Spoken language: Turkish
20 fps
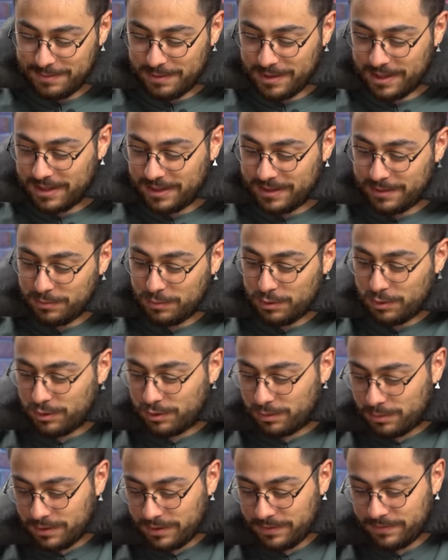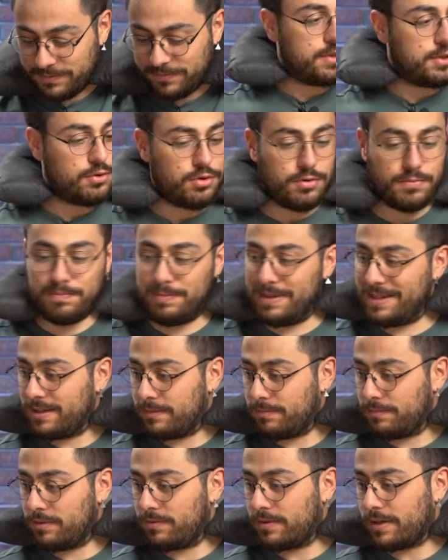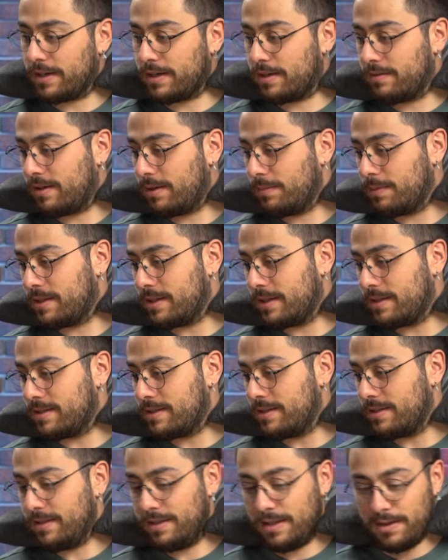Bakalım doğru mu? Bir şey söyleyeyim bir tık bir farkı var bir tanesinin.